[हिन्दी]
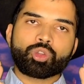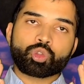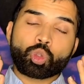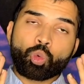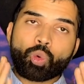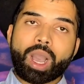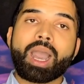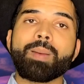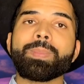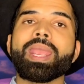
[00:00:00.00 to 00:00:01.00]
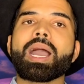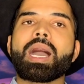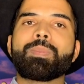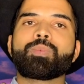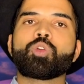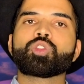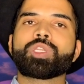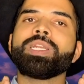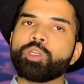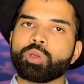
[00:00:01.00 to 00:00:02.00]
तो वहां पे आपको
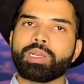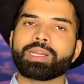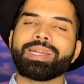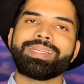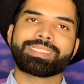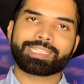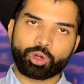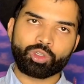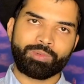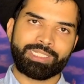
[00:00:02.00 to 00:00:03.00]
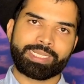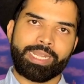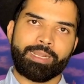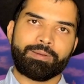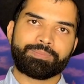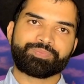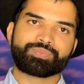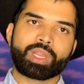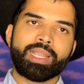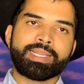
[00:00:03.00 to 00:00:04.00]
थ्री डॉलर का डिस्काउंट मिल जाएगा
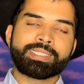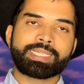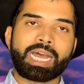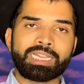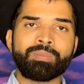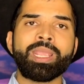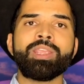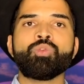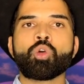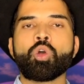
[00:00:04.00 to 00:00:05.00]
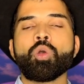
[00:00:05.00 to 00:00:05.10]
साथ में ही वो